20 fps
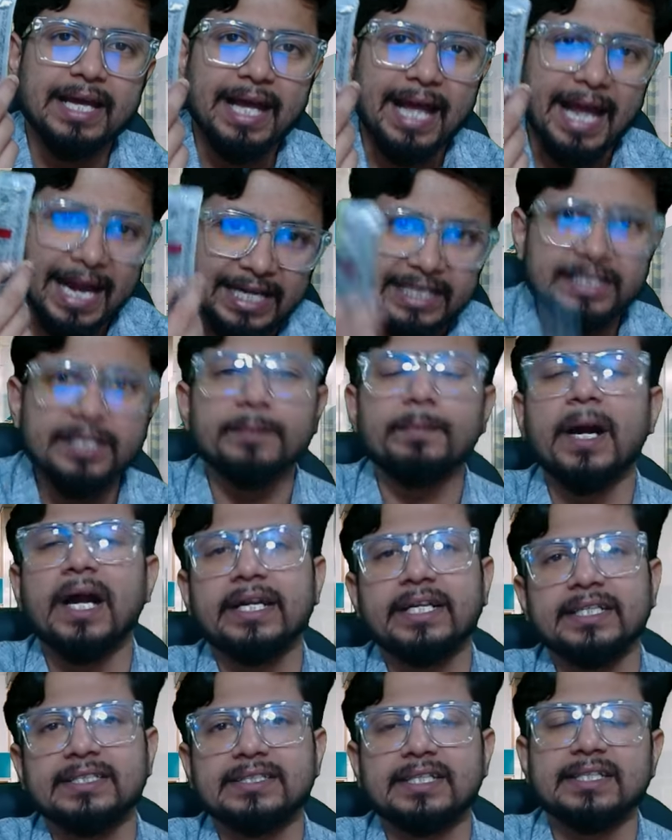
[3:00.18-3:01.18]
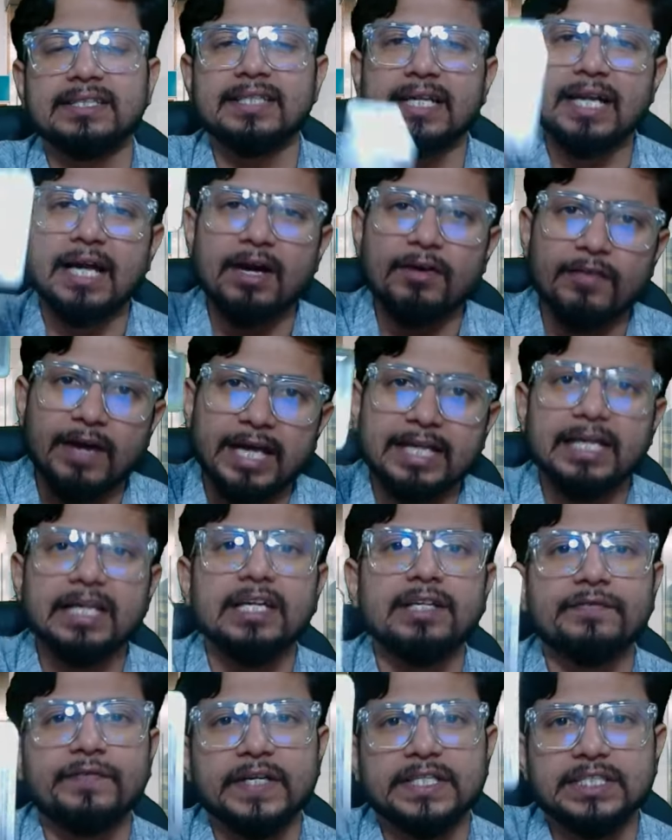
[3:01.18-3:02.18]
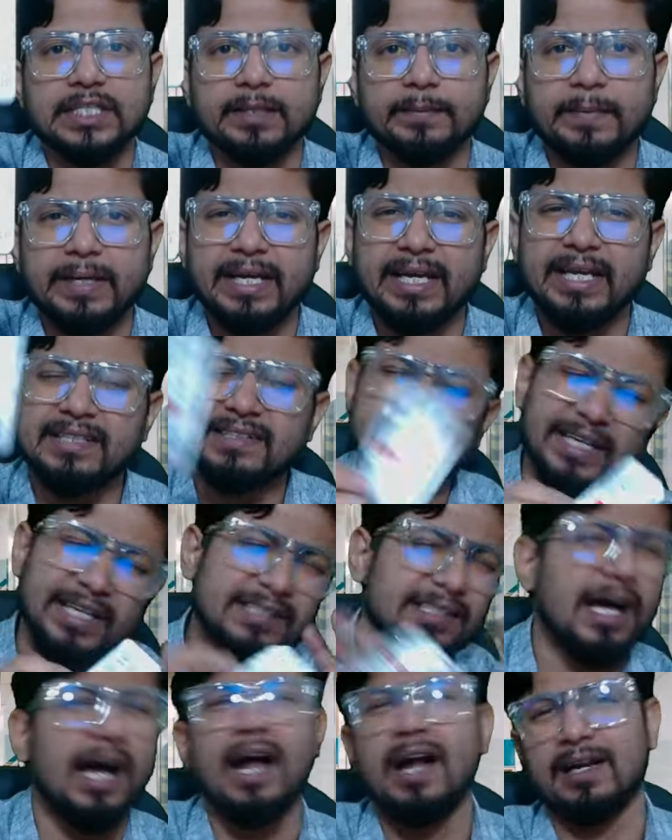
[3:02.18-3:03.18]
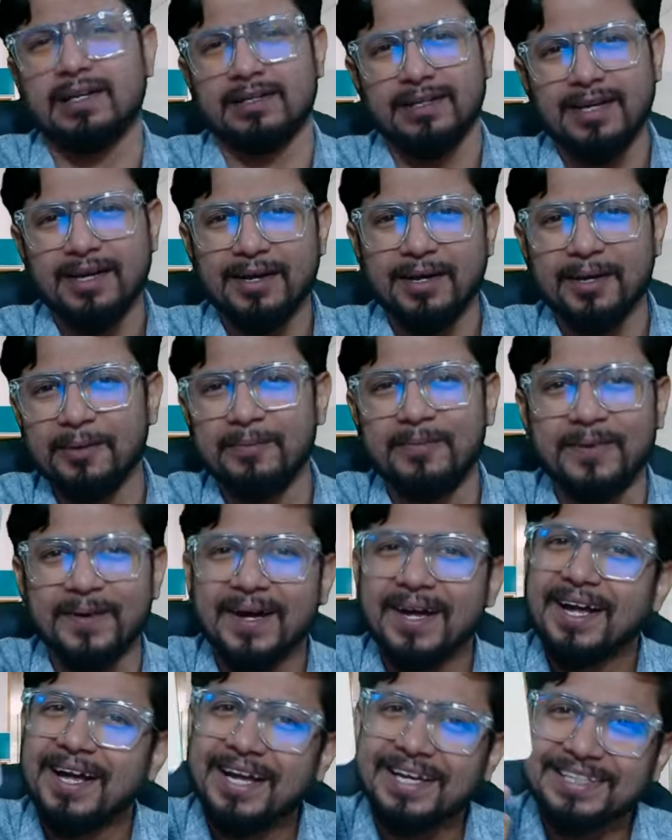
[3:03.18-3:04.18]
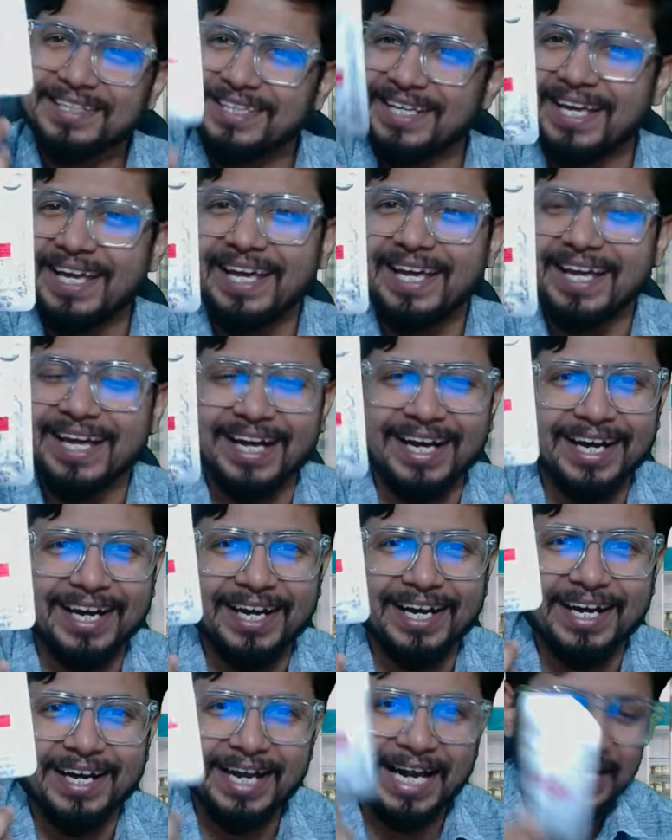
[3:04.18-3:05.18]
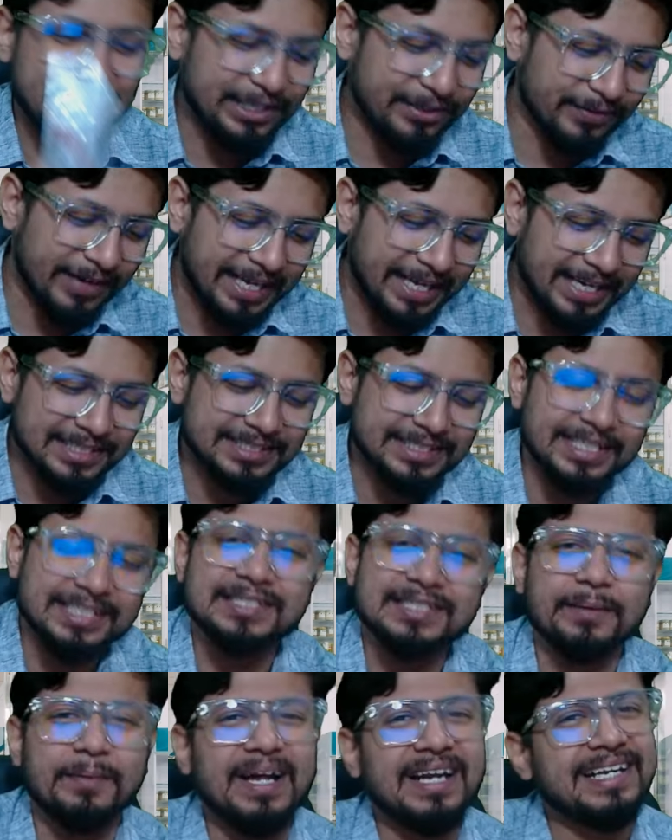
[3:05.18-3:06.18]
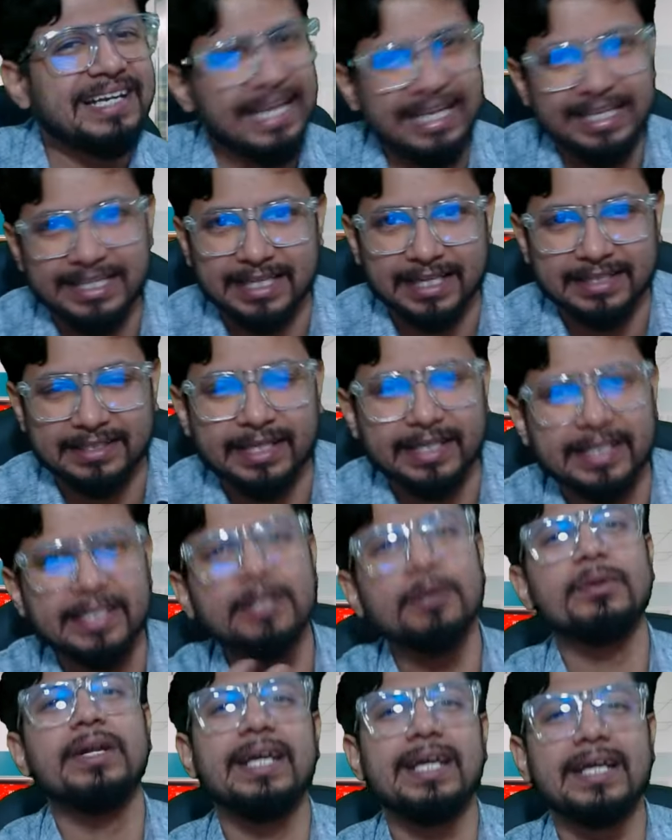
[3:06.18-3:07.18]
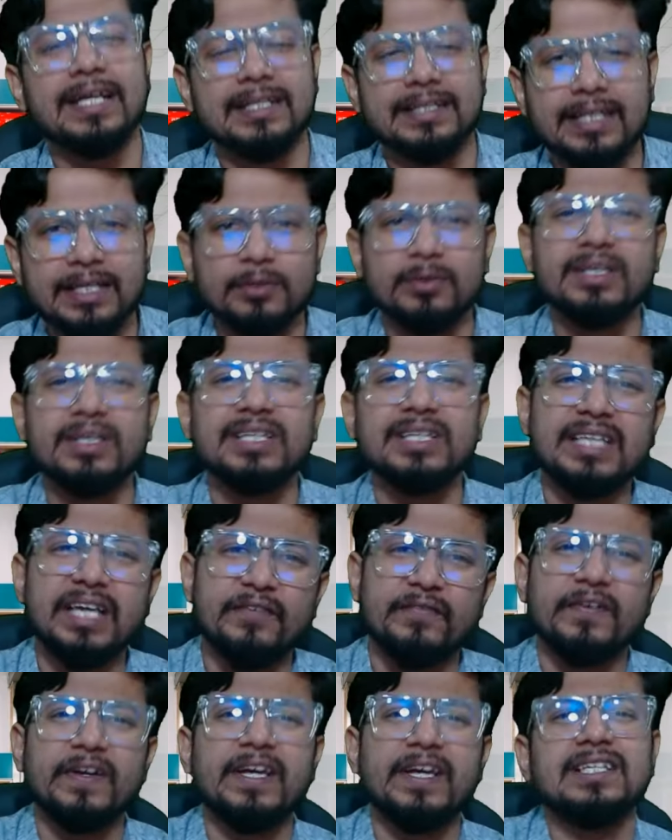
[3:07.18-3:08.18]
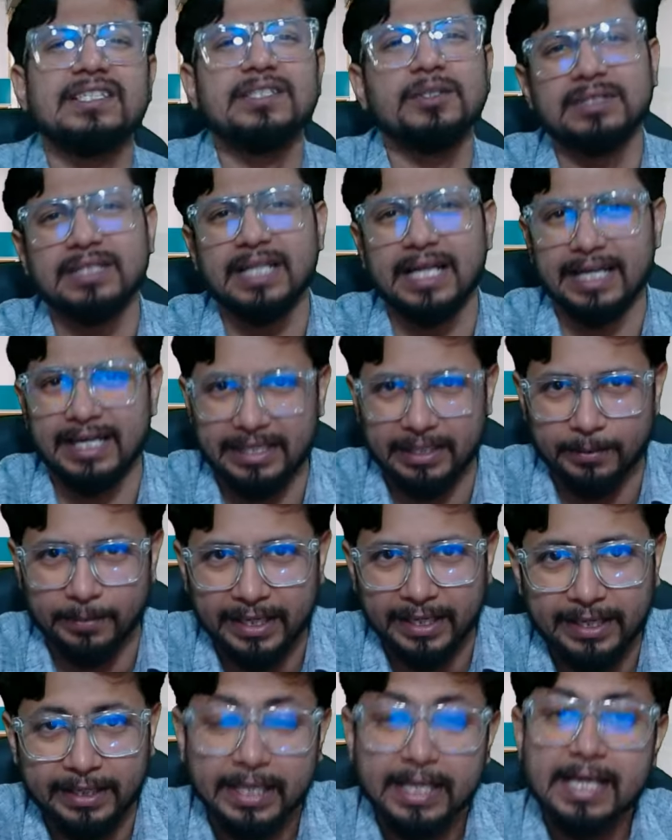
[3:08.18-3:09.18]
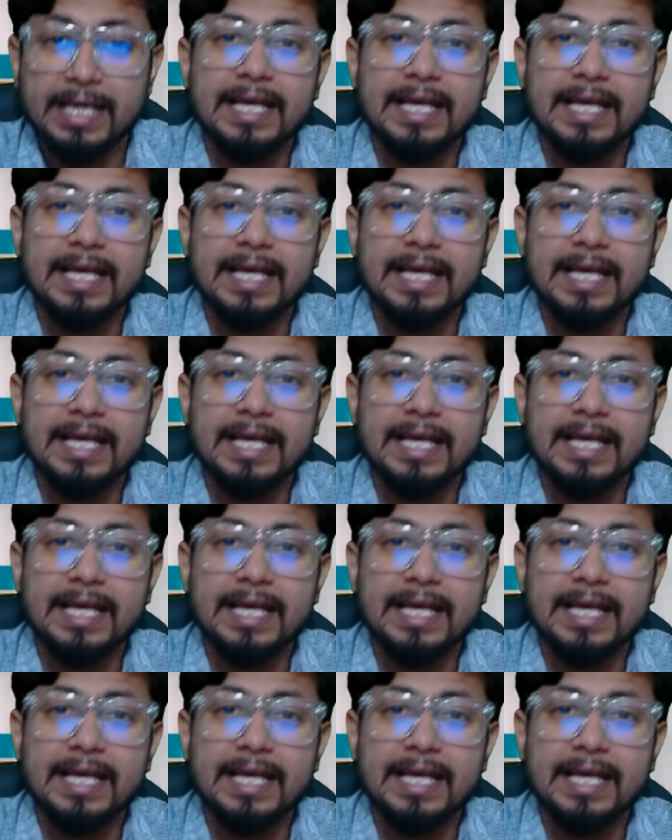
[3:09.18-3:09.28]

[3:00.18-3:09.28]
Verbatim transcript: एंटीबायोटिक्स की तरह वायरल इन्फेक्शन में देदार हम ये एंटीवायरल्स के इस्तेमाल नहीं करते हैं क्यों नहीं करते हैं क्योंकि इसकी एफिकेसी उतना नहीं है भाई